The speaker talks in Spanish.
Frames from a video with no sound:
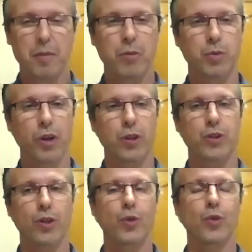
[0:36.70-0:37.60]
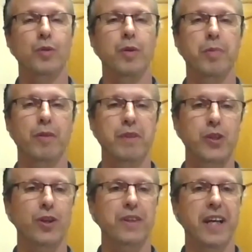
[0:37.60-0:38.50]
pues bueno, soy un
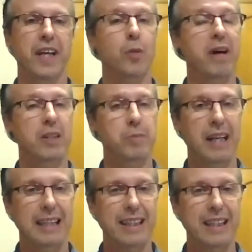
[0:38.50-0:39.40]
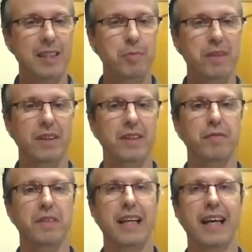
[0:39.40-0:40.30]
profesor de Romanas Pilates, me
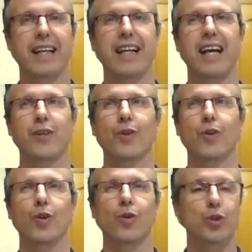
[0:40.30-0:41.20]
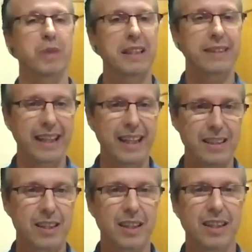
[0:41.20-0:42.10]
certifiqué en el año
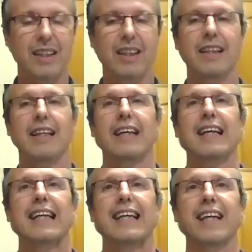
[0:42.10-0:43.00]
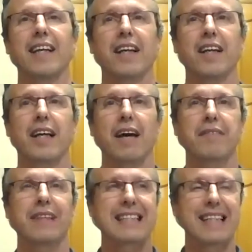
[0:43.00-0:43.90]
2003 y
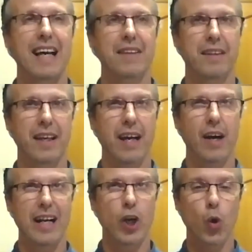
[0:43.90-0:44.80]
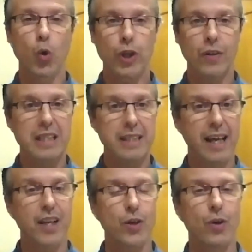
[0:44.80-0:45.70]
desde hace ahora, el julio de este
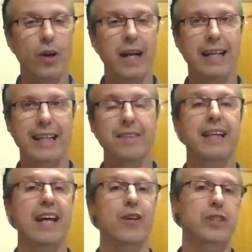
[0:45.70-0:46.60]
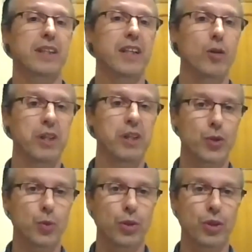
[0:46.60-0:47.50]
año, hará 15 años que tengo mi
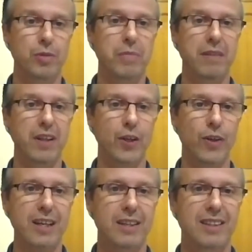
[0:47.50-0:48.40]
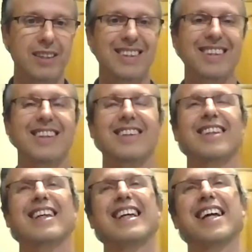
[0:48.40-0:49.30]
estudio en Barcelona
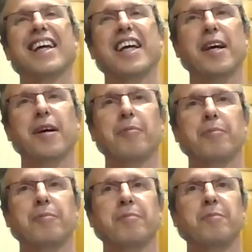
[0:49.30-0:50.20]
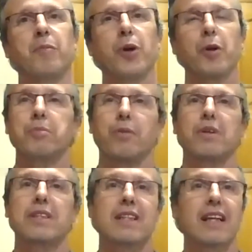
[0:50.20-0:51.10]
y em, bueno,
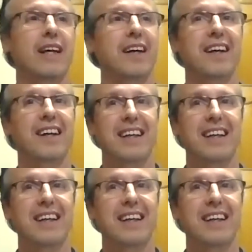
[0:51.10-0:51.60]
pues eh,